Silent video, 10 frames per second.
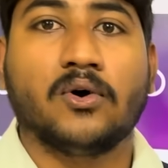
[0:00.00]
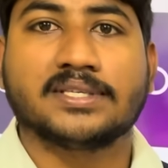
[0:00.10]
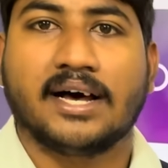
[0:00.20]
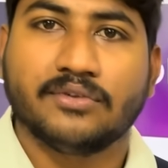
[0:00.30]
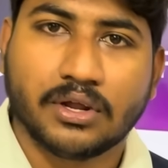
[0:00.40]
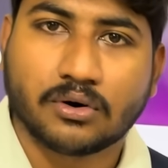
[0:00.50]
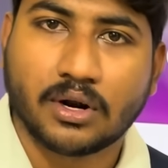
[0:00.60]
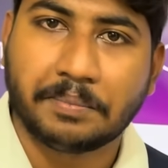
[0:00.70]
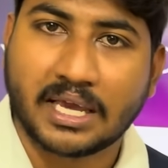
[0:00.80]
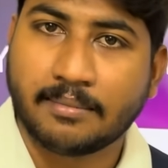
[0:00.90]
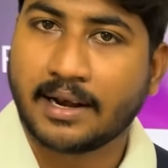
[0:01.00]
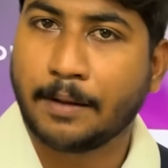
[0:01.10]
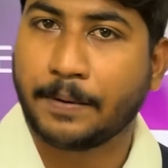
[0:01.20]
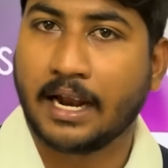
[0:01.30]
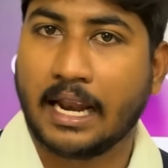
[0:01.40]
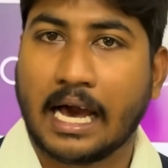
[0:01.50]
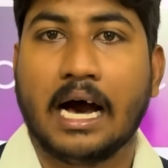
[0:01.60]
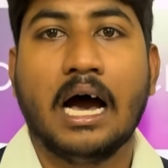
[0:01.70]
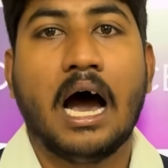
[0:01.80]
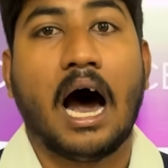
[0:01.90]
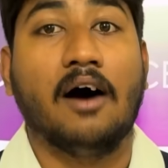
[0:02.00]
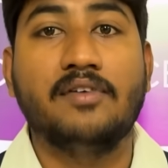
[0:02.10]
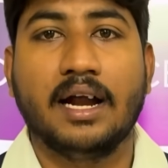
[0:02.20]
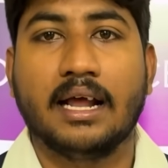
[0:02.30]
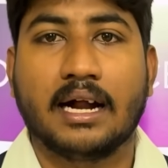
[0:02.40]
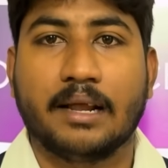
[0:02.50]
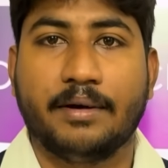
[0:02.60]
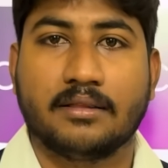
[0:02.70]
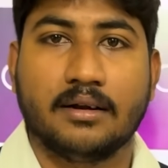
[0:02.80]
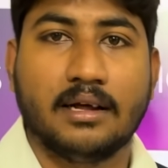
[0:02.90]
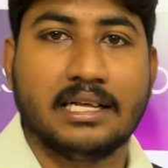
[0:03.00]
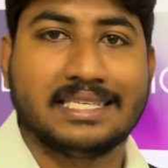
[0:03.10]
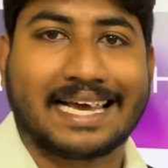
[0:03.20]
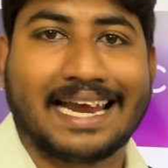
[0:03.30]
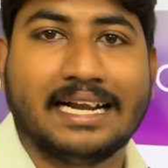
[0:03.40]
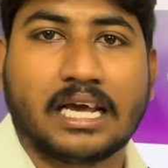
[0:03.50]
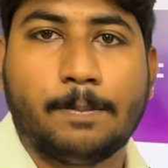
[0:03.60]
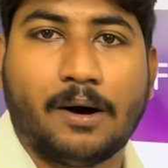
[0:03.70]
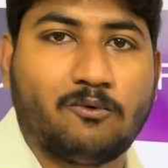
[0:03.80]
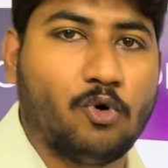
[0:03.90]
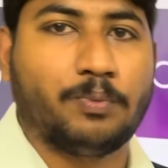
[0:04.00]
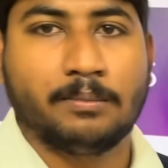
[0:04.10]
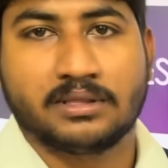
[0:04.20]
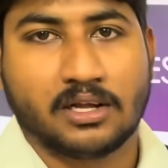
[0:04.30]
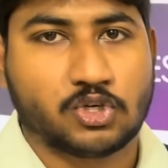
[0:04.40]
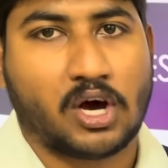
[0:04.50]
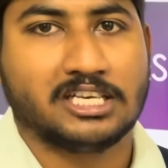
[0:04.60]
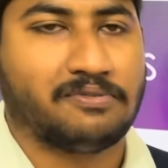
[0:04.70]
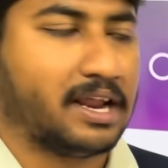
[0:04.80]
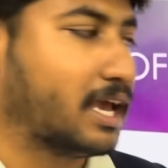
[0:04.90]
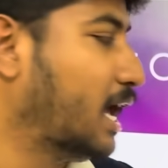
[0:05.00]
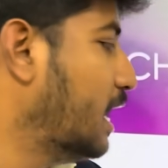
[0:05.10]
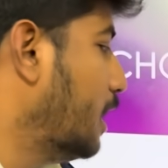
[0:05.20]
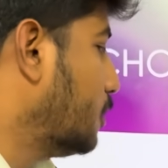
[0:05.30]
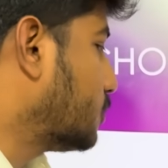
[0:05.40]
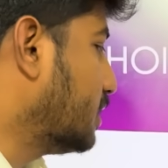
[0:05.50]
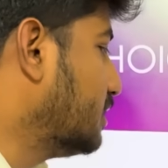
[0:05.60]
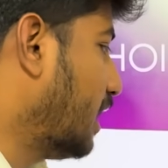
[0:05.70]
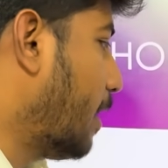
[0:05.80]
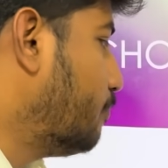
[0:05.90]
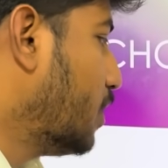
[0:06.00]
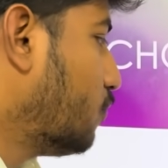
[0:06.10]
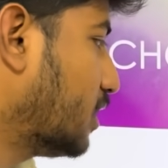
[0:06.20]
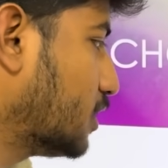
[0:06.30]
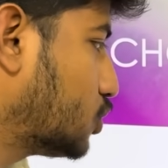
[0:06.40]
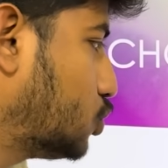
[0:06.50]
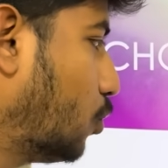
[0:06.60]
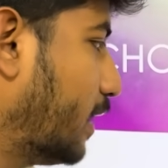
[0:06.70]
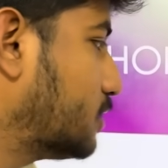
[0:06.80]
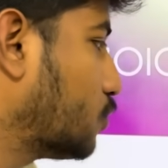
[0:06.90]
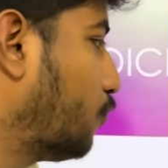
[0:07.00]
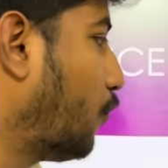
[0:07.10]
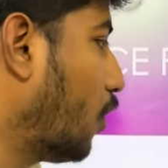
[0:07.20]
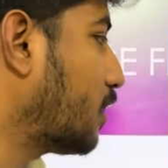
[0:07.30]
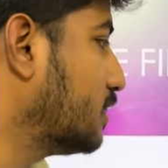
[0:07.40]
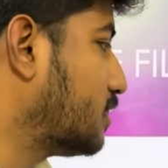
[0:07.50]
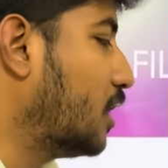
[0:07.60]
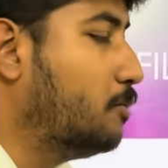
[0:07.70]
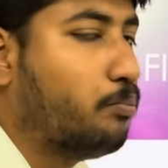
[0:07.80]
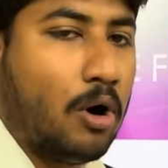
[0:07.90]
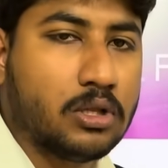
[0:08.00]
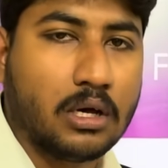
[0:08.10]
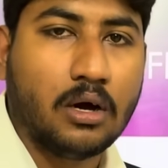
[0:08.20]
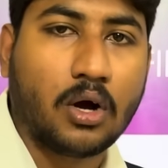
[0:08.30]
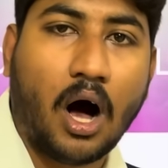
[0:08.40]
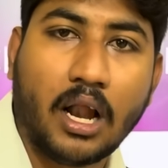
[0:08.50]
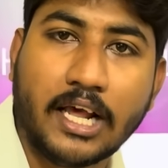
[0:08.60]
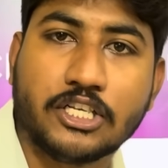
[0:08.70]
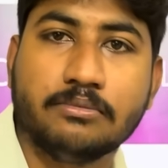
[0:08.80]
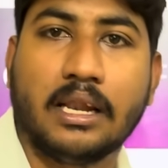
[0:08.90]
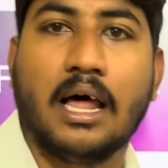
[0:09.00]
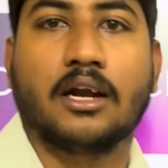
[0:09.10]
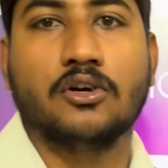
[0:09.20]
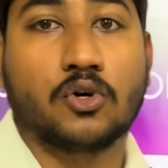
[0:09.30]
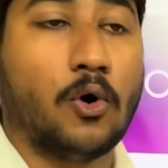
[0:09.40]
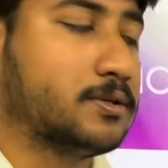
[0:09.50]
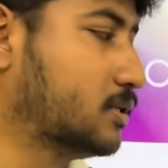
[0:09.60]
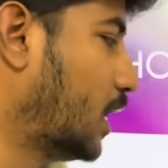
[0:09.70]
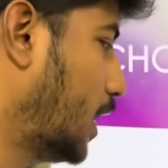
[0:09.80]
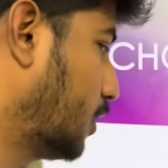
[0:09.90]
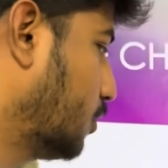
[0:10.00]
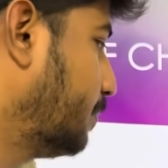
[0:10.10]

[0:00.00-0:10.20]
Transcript: கோர்ஸாகவும் இருக்கணும் அப்படிங்கிற மாதிரி நினைப்பீங்க இல்லையா அவங்களுக்கான மெத்தட் தான் இந்த செகண்ட் டைப் ஆஃப் லூப்பிங் மெத்தட் சாய்ஸ் ஃபில்லிங்க ஸோ இதில் ஃபார் த ஸ்டூடெண்ட்ஸ் ஹூ ஃபோக்கஸ் ஆன் போத் காலேஜும் நல்லா இருக்கணும் கோர்ஸும் நல்லா இருக்கணும்